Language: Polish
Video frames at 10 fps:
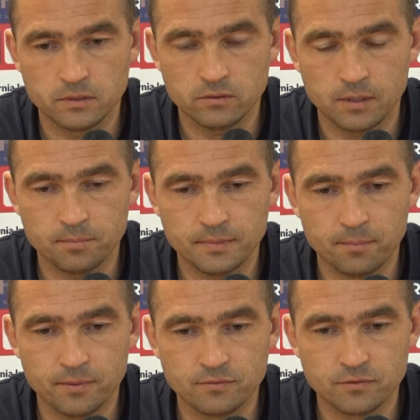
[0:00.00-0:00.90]
No na, na,
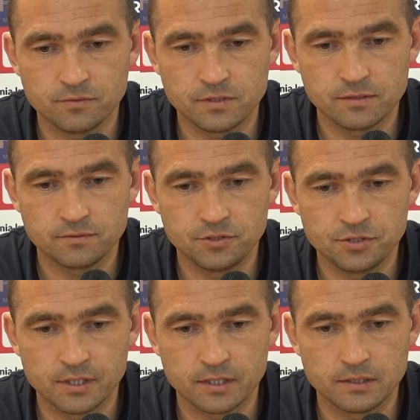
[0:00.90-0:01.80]
pewno widzę
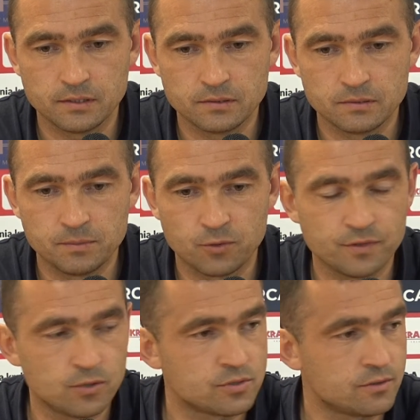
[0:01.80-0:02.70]
dzisiaj e, miał
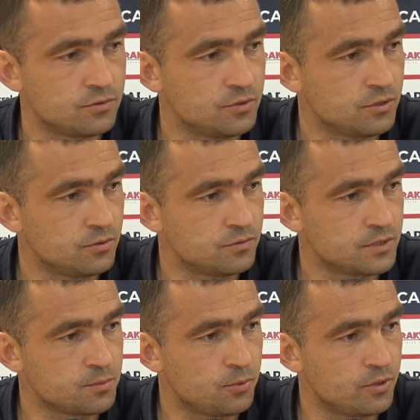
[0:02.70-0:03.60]
wielu zawodników w
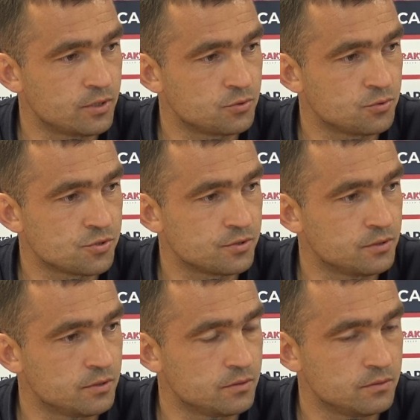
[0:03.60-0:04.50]
zespole,
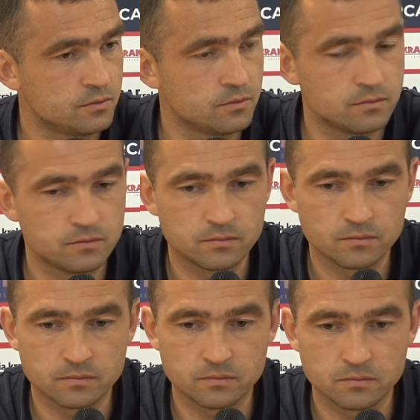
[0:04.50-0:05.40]
którzy e,
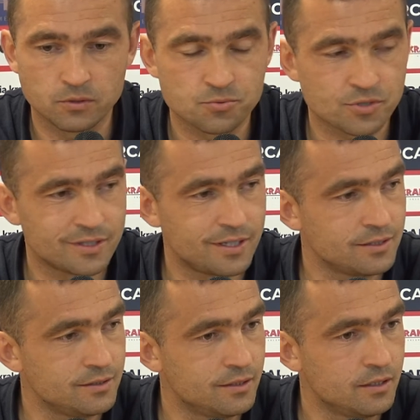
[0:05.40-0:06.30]
dobrze
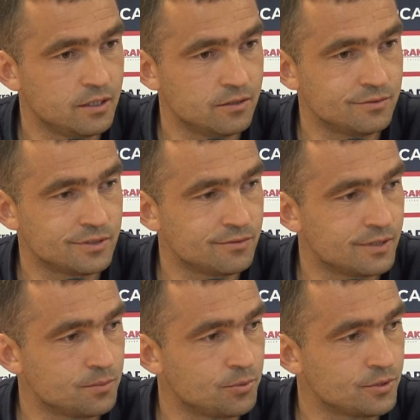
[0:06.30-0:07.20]
grali,
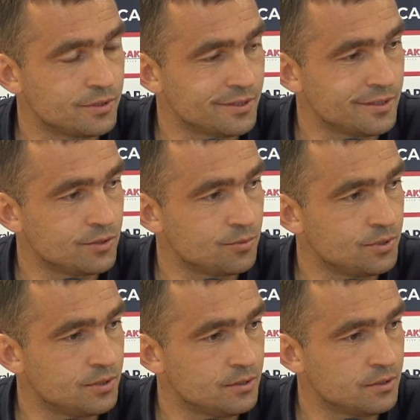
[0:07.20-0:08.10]
wygrywali pojedynki,
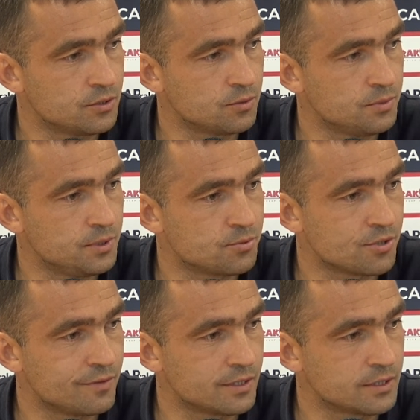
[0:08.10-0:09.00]
robili, robili
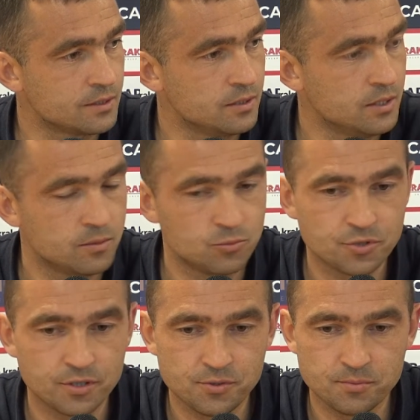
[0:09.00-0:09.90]
przewagę.
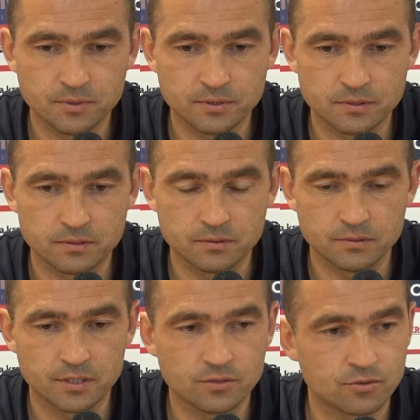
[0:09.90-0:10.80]
Musieliśmy
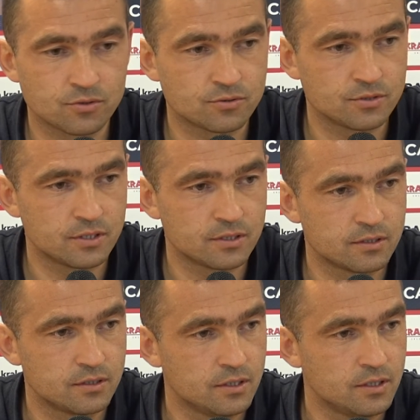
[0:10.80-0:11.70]
niejednokrotnie
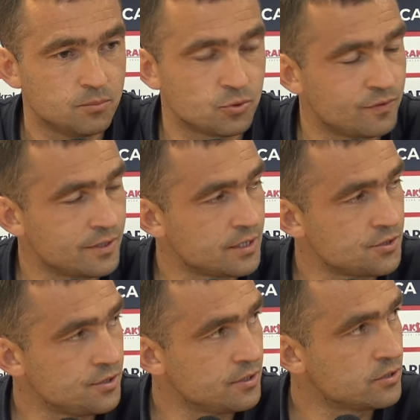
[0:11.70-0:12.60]

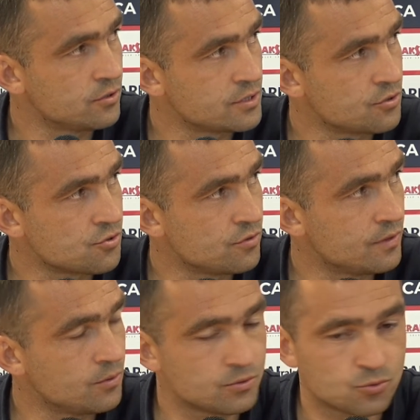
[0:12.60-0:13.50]
podwajać ich. To nas
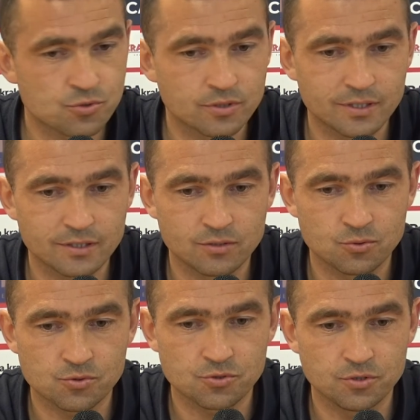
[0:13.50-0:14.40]
kosztowało dużo energii,
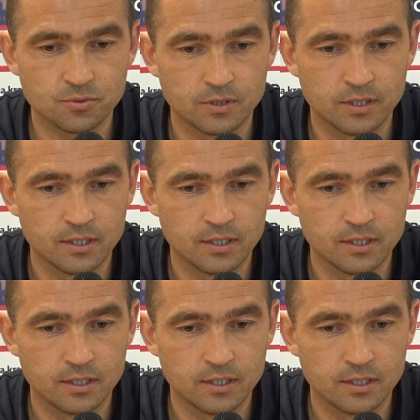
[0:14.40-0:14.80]
dużo sił.